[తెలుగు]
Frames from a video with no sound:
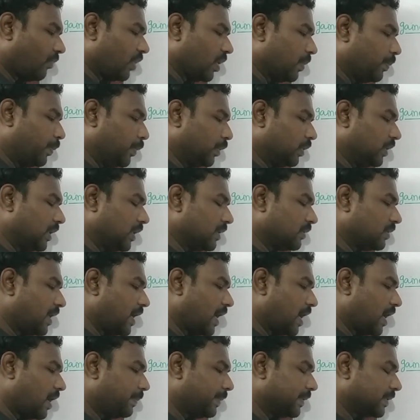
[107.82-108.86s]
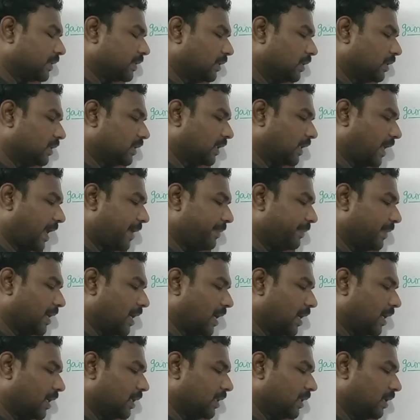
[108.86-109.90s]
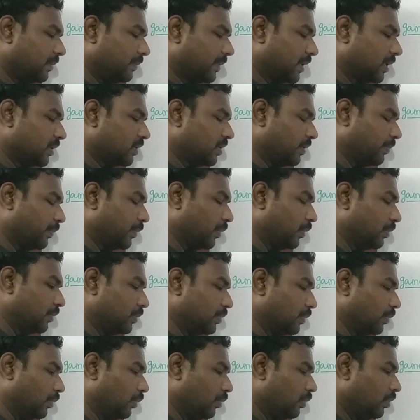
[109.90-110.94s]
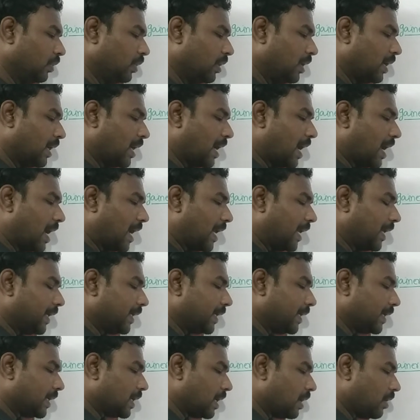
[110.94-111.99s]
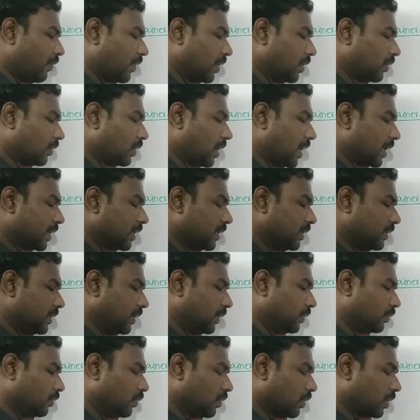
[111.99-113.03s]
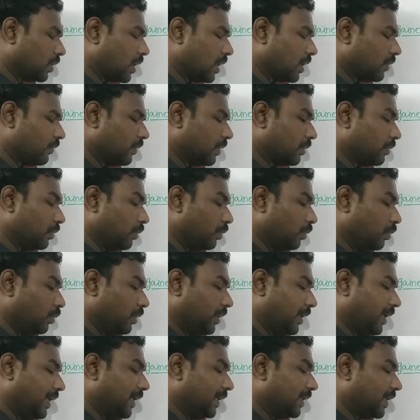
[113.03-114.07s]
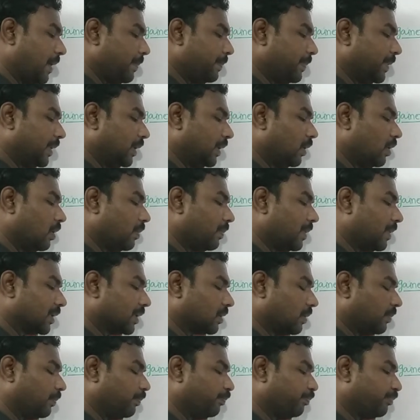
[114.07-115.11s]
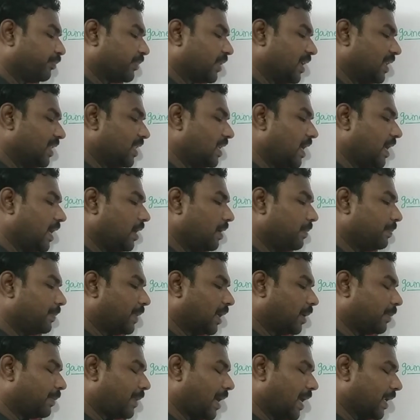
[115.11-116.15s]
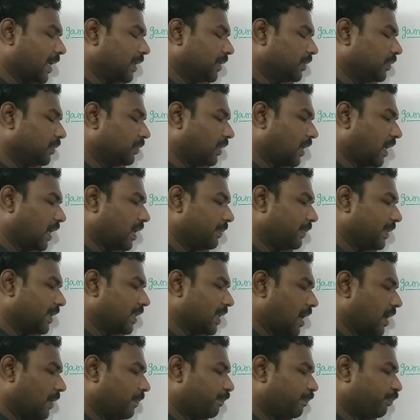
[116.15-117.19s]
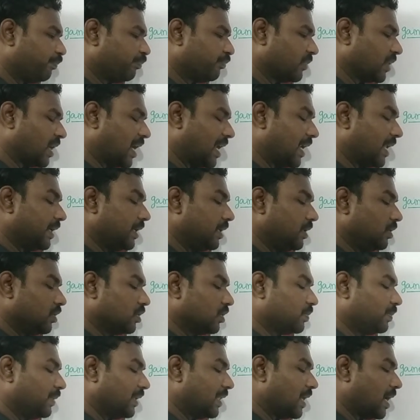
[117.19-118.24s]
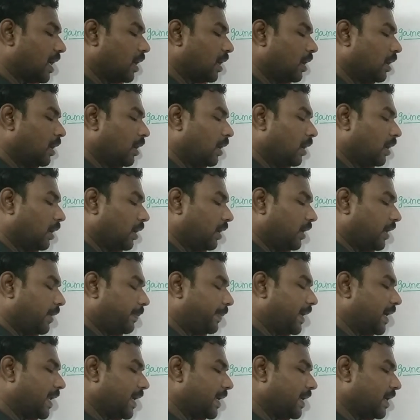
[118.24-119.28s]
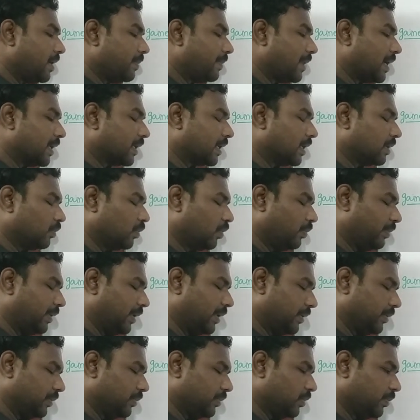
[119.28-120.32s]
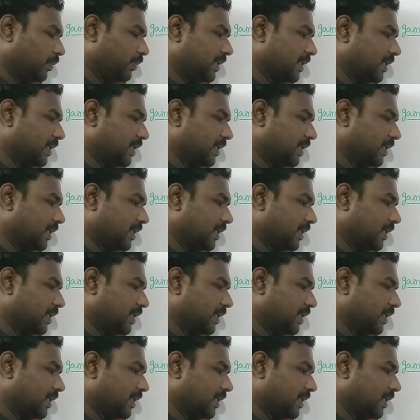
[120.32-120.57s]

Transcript: పుట్టి తీసుకునే ఆపర్చునిటీ ఇచ్చే టైంగా దీన్ని మనం చెప్పుకోవచ్చు అలాగే ఇక వన్ ఓ క్లాక్ నుంచి టూ ఓ క్లాక్ వరకు ఈ టైం పీరియడ్లో మాత్రం ఇది మన మార్కెట్ ట్రెండ్ మీద అలాగే న్యూస్ మీద డిపెండ్ అయ్యి మార్కెట్ మూమెంట్ చూపించే